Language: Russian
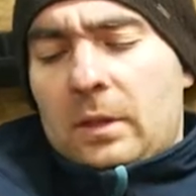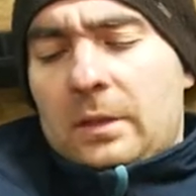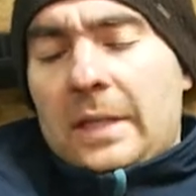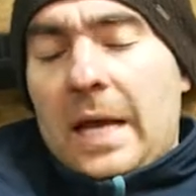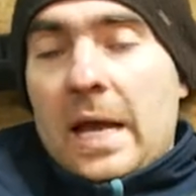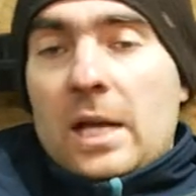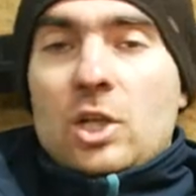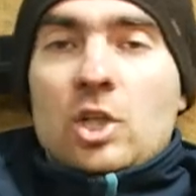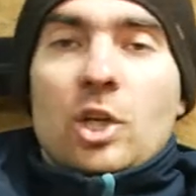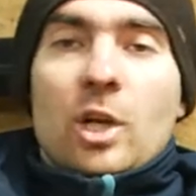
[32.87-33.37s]

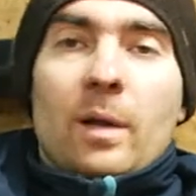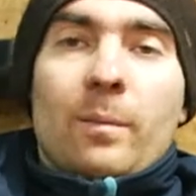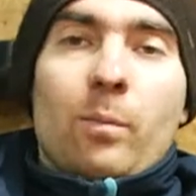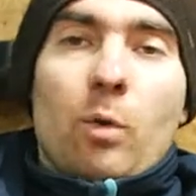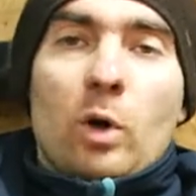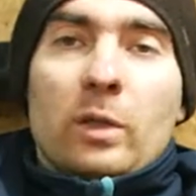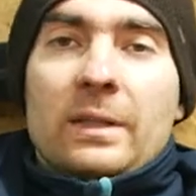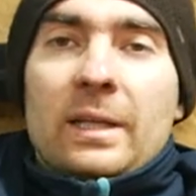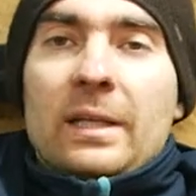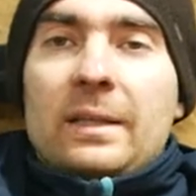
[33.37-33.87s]
Также
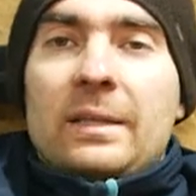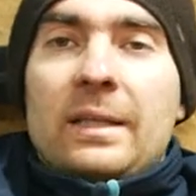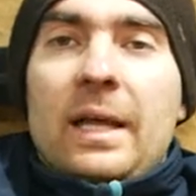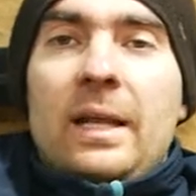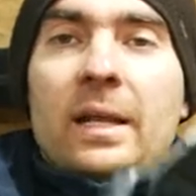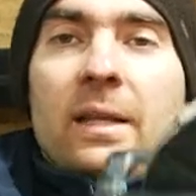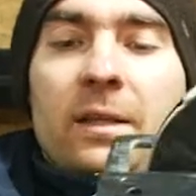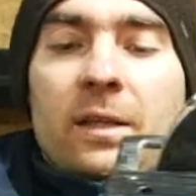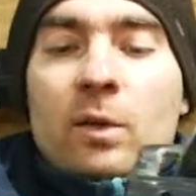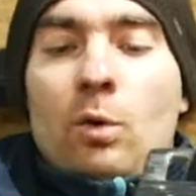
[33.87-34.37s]
работает на
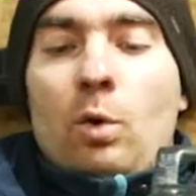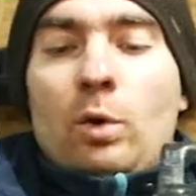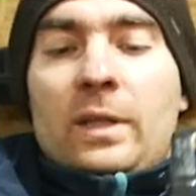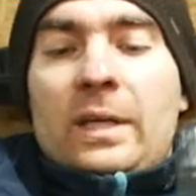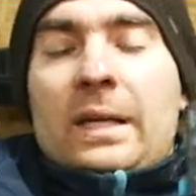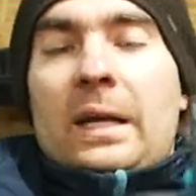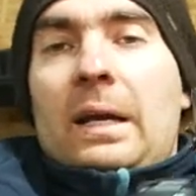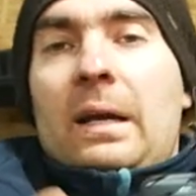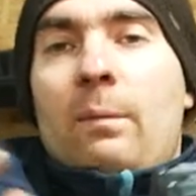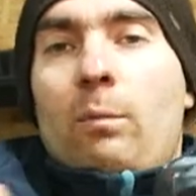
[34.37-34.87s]

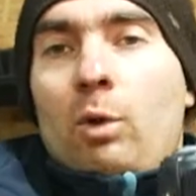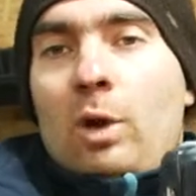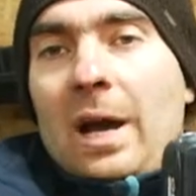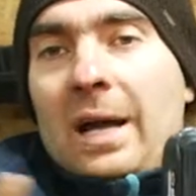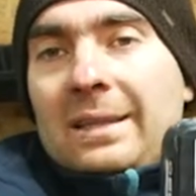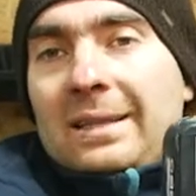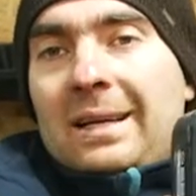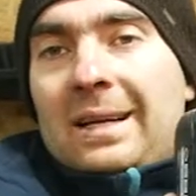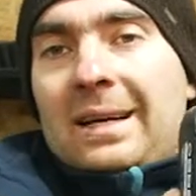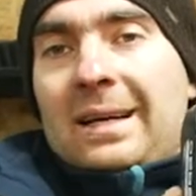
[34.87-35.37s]
литий-ионных
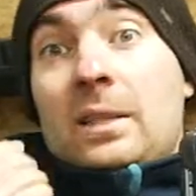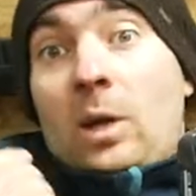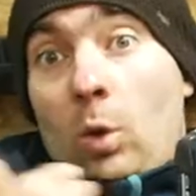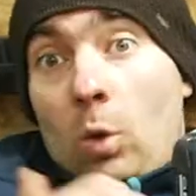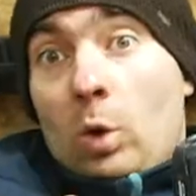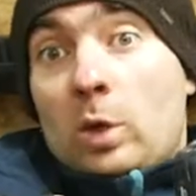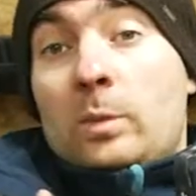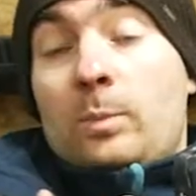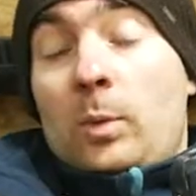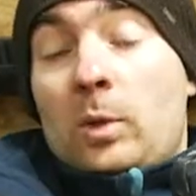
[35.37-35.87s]
аккумуляторах
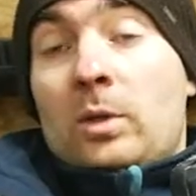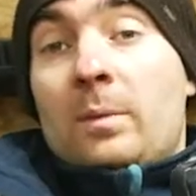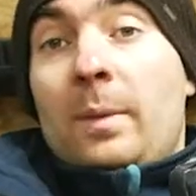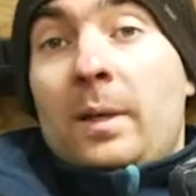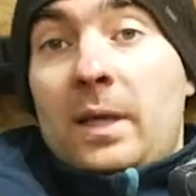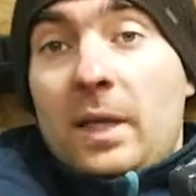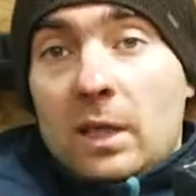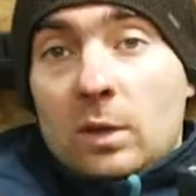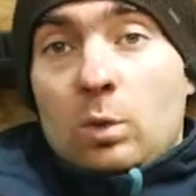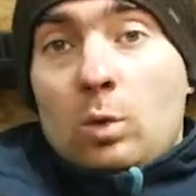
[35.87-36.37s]
закос под
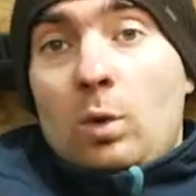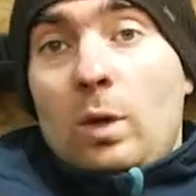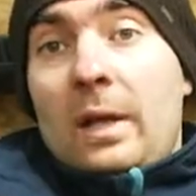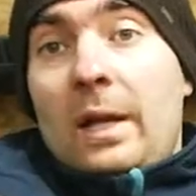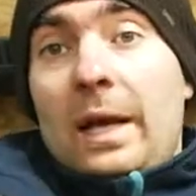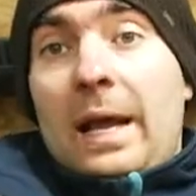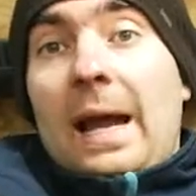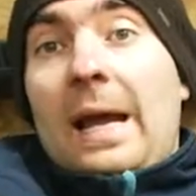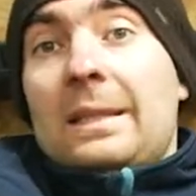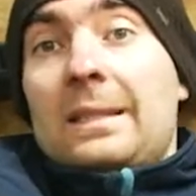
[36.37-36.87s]
Макиту.
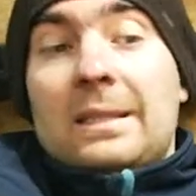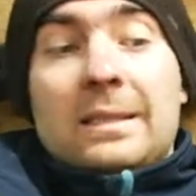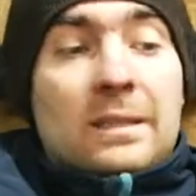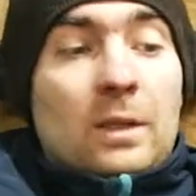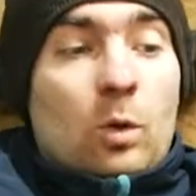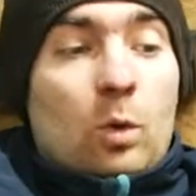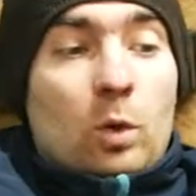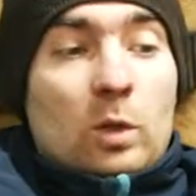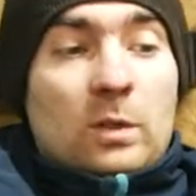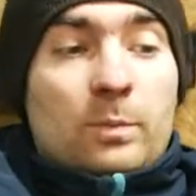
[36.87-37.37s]
Это
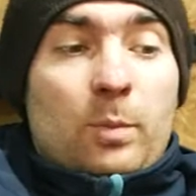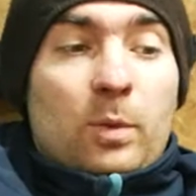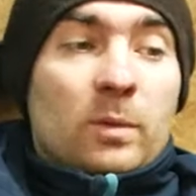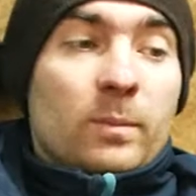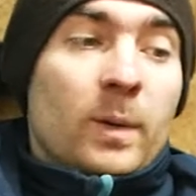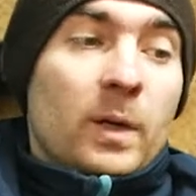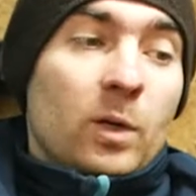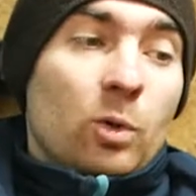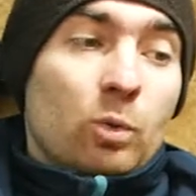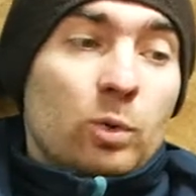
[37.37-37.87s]
закос под,
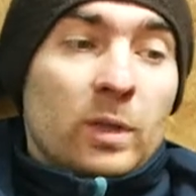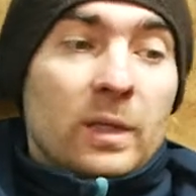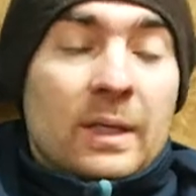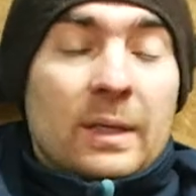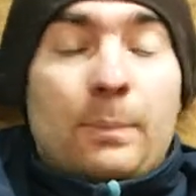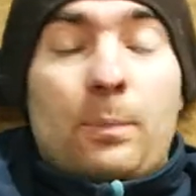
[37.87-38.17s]
Маку...